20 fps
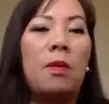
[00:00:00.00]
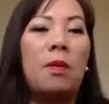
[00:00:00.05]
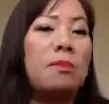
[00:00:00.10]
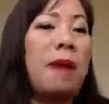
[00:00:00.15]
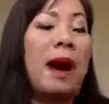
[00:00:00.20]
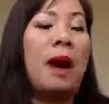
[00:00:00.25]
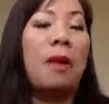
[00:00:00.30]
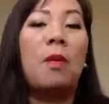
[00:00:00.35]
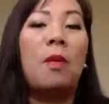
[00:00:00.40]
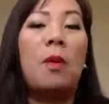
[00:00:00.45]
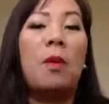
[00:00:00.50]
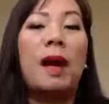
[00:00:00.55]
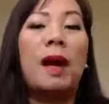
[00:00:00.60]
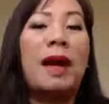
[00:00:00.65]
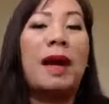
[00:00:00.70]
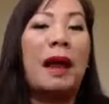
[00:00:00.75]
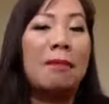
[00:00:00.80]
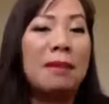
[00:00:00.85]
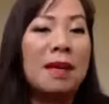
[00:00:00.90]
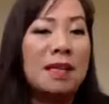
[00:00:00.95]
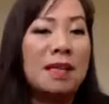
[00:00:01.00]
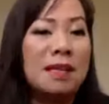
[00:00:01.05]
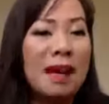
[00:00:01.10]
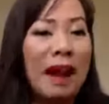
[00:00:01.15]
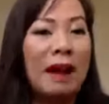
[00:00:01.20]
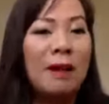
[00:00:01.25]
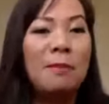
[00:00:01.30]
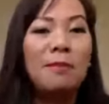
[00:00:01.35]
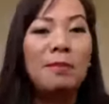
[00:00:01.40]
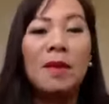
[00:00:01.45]
bằng một cây kem đánh
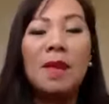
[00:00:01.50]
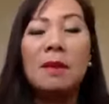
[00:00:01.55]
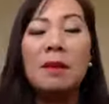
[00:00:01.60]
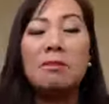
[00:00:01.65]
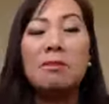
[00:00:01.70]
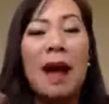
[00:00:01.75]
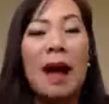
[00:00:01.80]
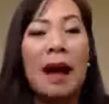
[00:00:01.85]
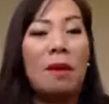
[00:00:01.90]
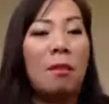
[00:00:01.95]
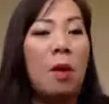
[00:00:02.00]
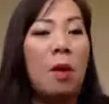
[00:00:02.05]
răng bằng